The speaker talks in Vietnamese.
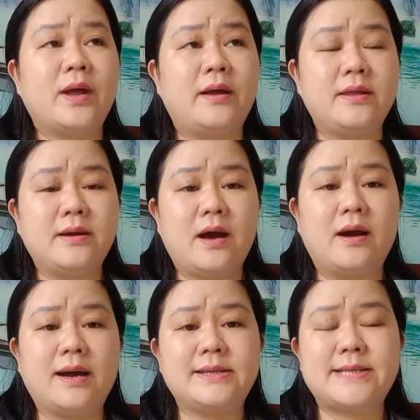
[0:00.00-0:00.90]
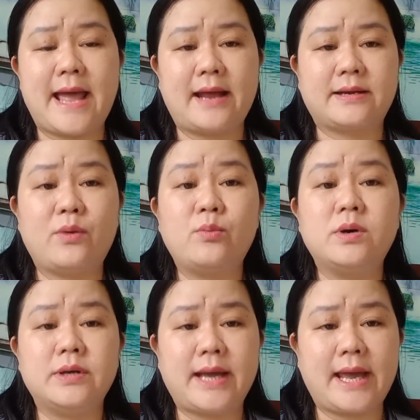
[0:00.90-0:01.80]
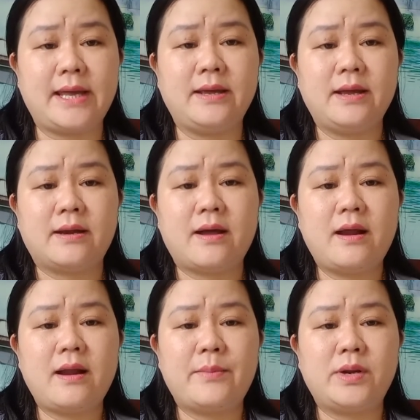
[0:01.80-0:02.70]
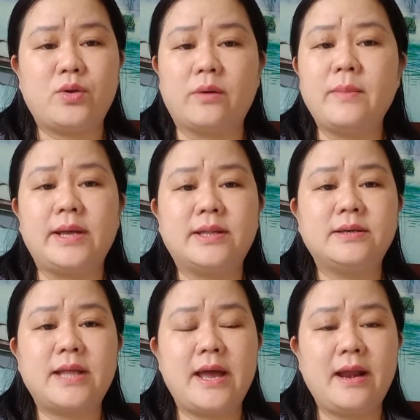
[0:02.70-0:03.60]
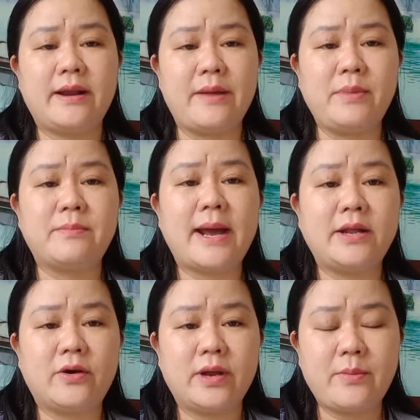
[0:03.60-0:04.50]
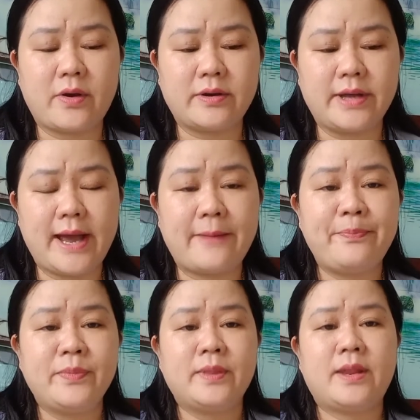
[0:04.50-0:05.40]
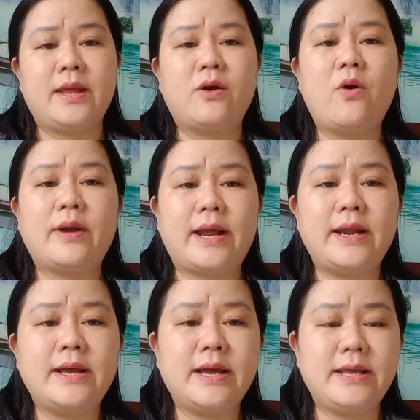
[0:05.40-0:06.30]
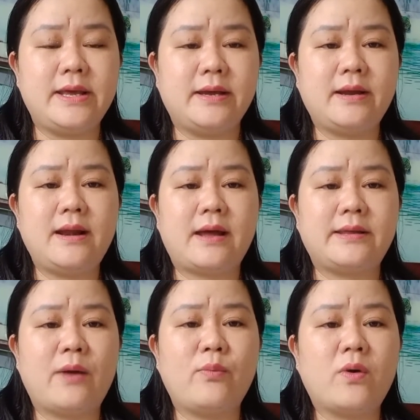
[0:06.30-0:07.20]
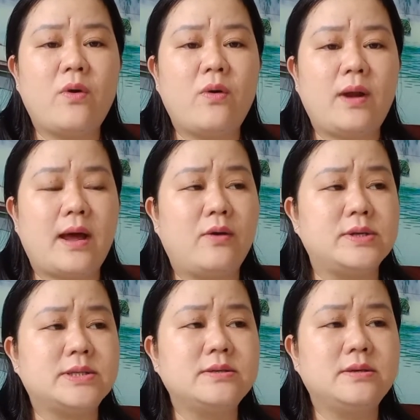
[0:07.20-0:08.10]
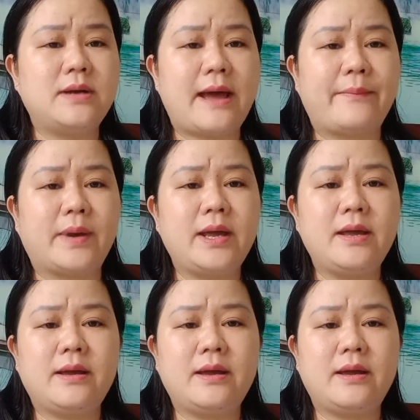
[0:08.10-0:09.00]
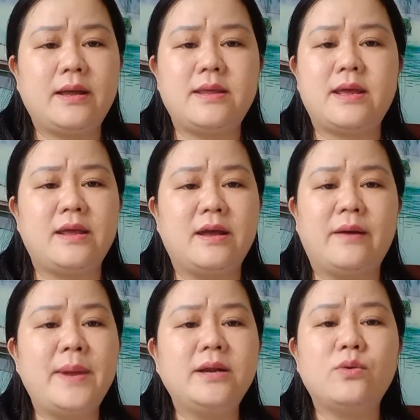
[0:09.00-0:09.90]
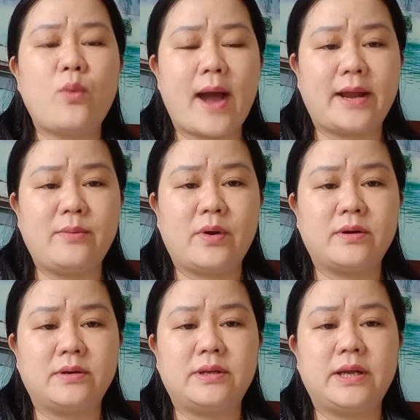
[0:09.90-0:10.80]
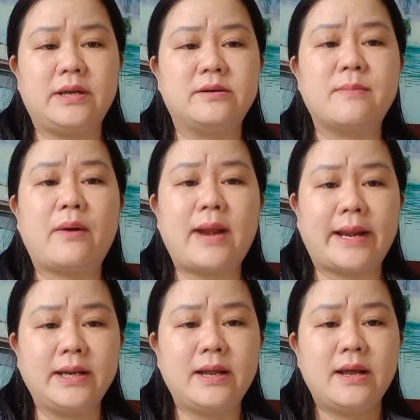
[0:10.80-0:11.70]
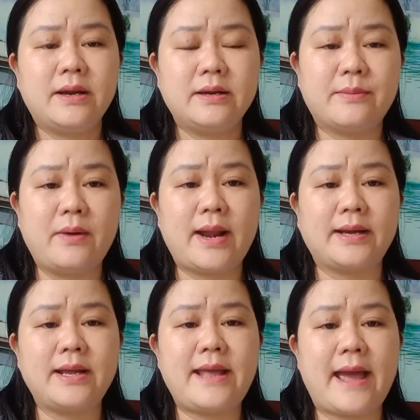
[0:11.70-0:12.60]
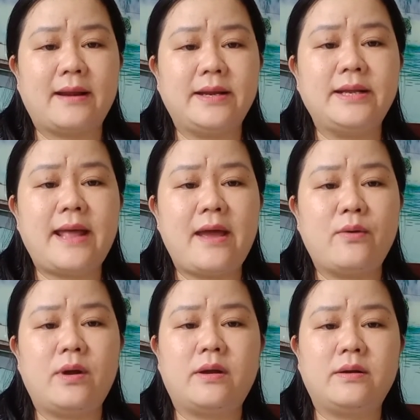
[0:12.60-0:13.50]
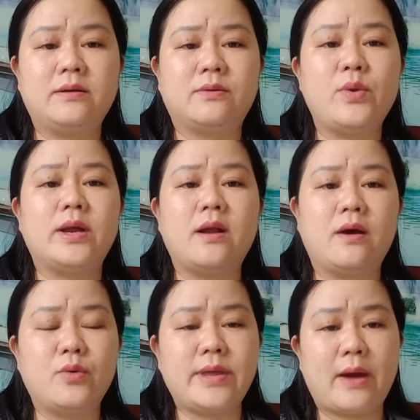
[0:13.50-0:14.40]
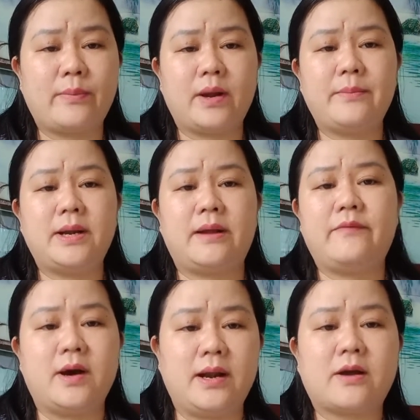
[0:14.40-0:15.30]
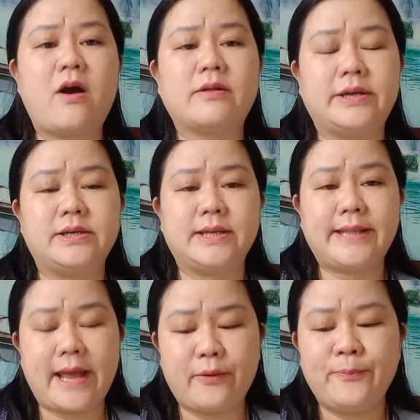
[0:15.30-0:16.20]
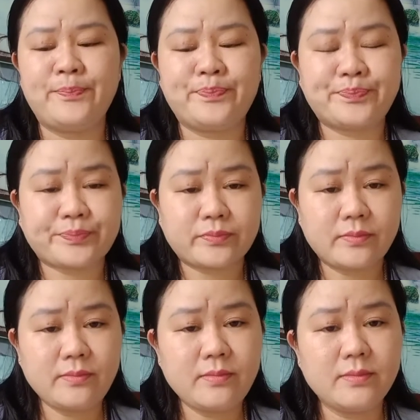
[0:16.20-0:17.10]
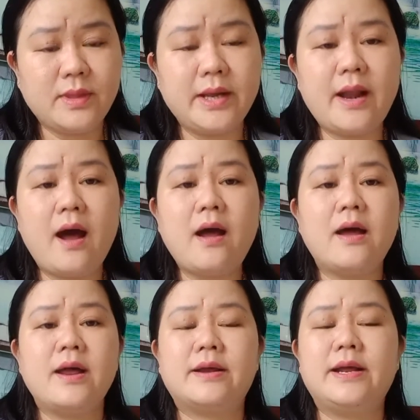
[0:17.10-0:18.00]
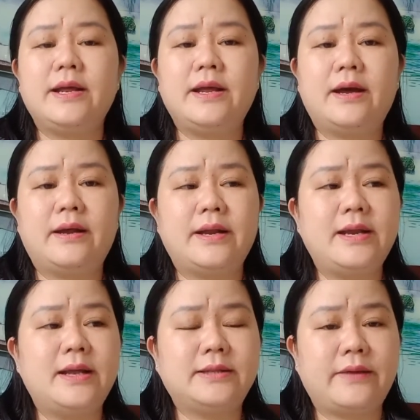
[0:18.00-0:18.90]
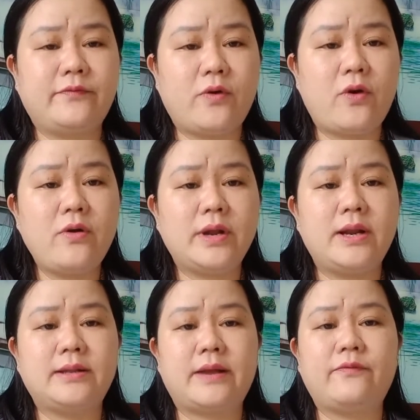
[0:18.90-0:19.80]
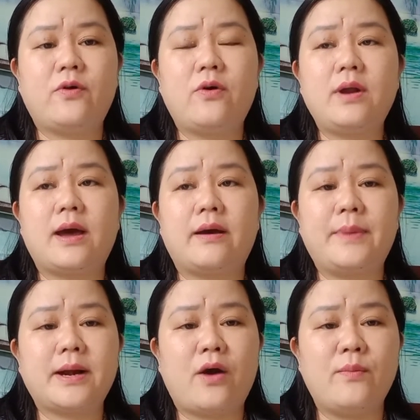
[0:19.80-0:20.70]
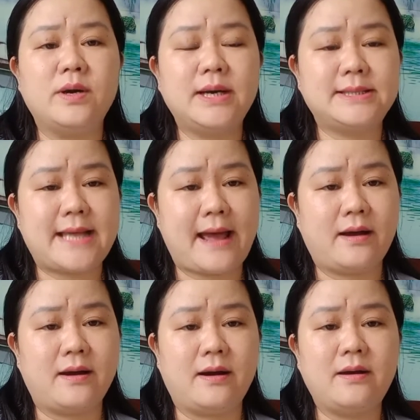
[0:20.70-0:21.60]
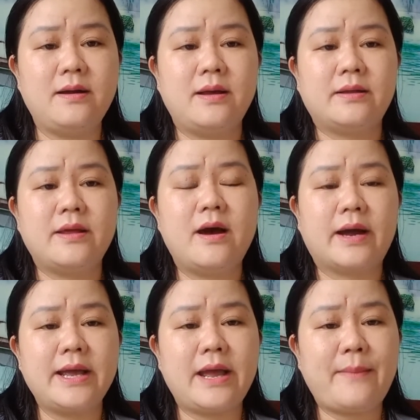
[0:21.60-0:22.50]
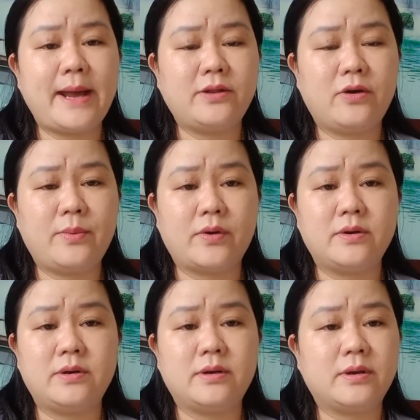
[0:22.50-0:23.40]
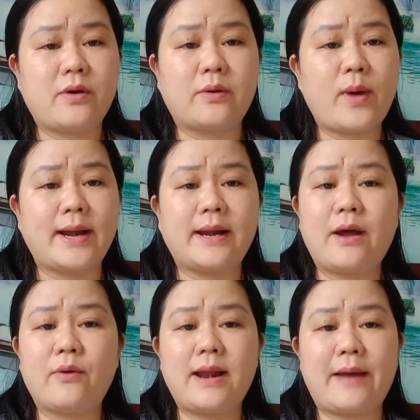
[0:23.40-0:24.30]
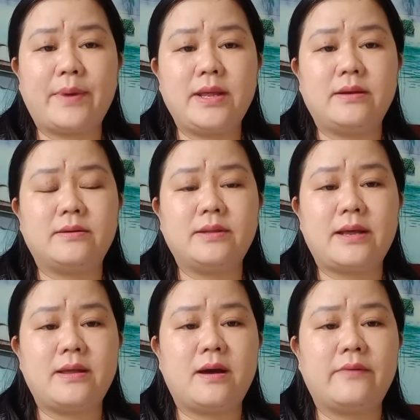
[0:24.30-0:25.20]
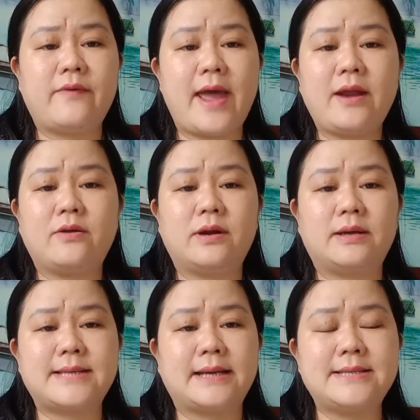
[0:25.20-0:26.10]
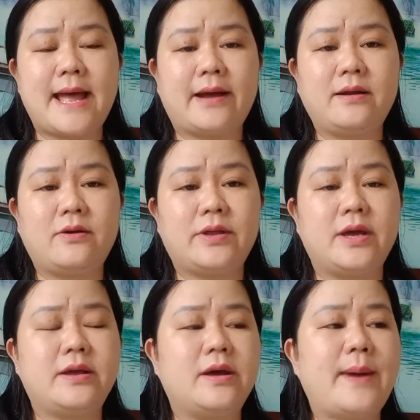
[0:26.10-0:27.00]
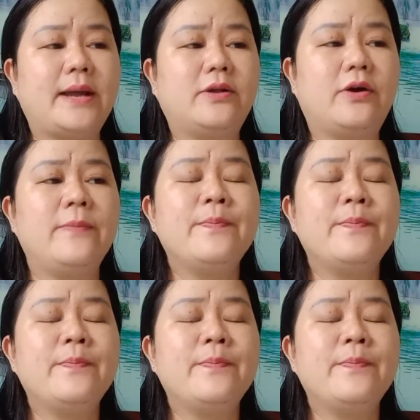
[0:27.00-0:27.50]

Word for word: à, như là ở khách sạn trong 10 ngày đó là mình chuẩn bị tư thế là để mình bay thôi á mọi người ha thì cô này đi cái diện là chồng cô là hồi xưa làm cái cái cái gì ở bên nước ngoài đó mọi người thì được bảo lãnh được bảo lãnh cái dạng là đi theo ờ, được quyền lợi của chồng đó mình là vợ là con thì được đi theo thì đó đi ờ, đi lên thành phố đi lên thành phố là bắt đầu mướn khách sạn ở chờ cái ngày bay thôi mọi người ngoài, ngoài ra đâu có làm cái gì nữa thì chờ vé rồi là sẵn sàng hết rồi chờ giờ bay thôi